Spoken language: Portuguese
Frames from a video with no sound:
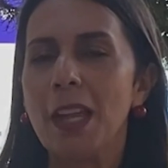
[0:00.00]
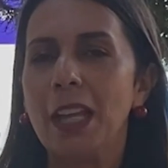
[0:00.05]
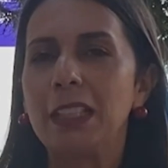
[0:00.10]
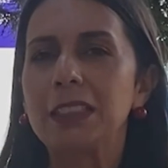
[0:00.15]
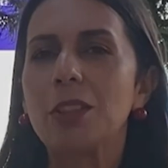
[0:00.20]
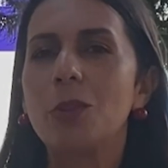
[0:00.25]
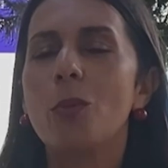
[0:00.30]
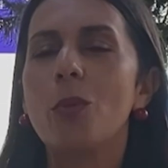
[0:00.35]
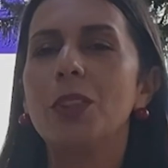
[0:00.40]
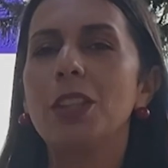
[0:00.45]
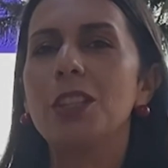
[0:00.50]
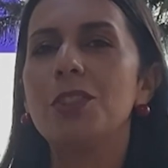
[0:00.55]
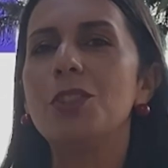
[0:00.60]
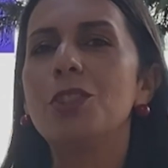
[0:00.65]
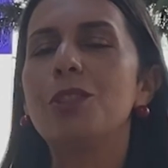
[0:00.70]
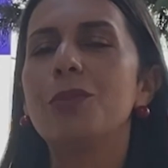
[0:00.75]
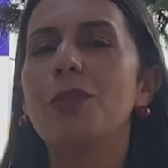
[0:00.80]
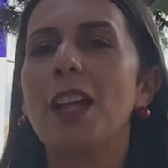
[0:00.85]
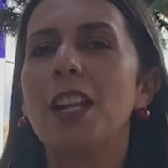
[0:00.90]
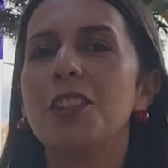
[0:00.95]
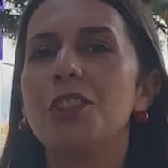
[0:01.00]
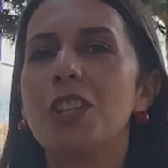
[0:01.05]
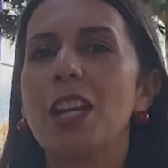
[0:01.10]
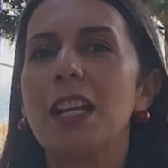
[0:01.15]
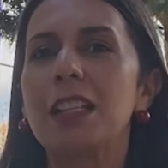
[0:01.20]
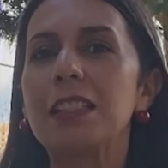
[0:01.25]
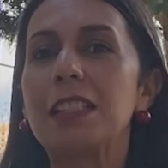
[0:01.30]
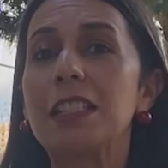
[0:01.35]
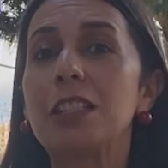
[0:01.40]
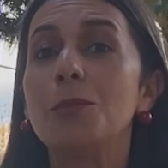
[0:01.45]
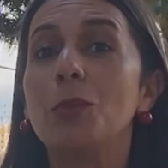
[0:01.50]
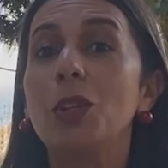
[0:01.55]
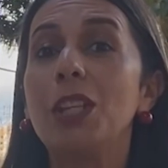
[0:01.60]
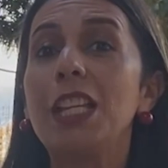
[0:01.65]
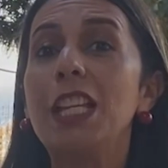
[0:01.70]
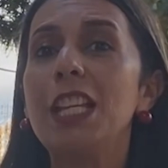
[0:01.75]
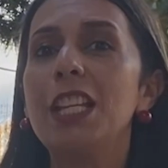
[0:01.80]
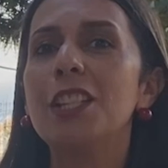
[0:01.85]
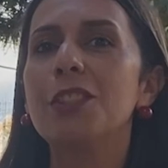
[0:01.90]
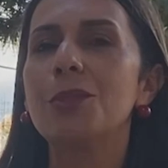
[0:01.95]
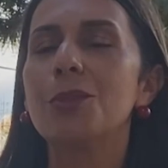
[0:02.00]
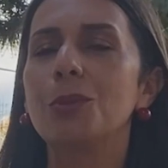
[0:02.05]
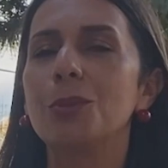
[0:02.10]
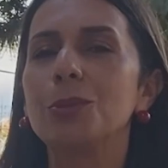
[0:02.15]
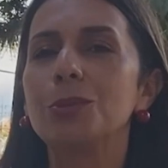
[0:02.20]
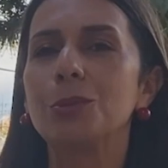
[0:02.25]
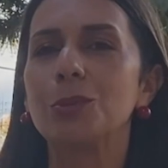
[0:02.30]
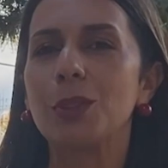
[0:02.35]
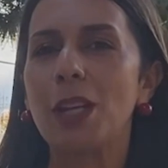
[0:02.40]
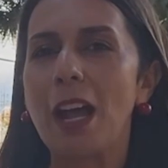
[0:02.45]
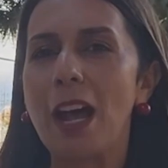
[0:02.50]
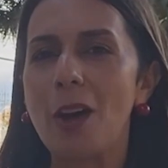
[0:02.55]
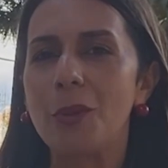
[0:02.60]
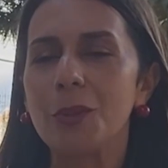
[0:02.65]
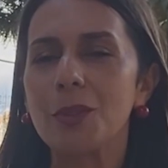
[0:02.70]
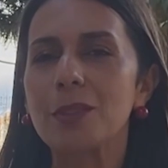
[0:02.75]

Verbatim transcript: Então, quando a gente fala de racismo estrutural,